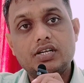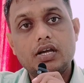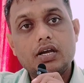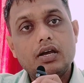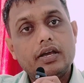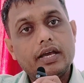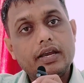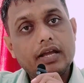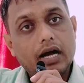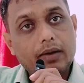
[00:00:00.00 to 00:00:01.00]
फ्रेश
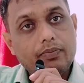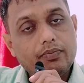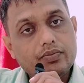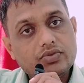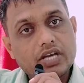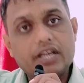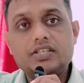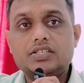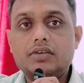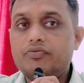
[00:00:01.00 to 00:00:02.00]
यानी आप
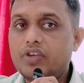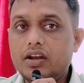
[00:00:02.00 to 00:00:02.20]
सारी चीज़ें